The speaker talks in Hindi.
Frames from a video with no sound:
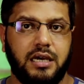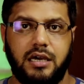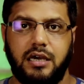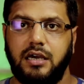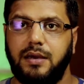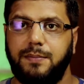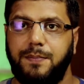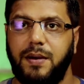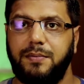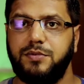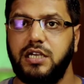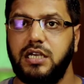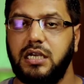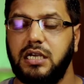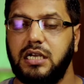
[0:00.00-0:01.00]

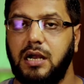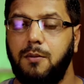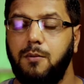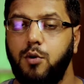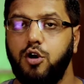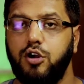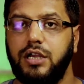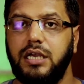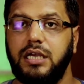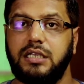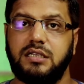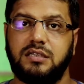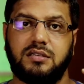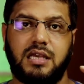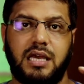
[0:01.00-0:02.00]
पबजी कम्बो की
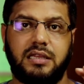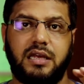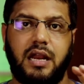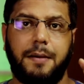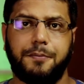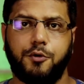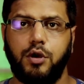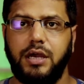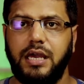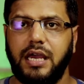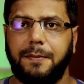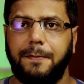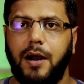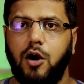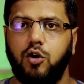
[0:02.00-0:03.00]
जिसके अंदर आपको
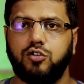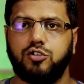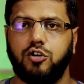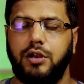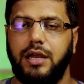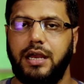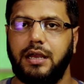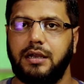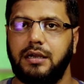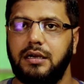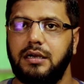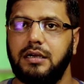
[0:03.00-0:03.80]
एक माउस और एक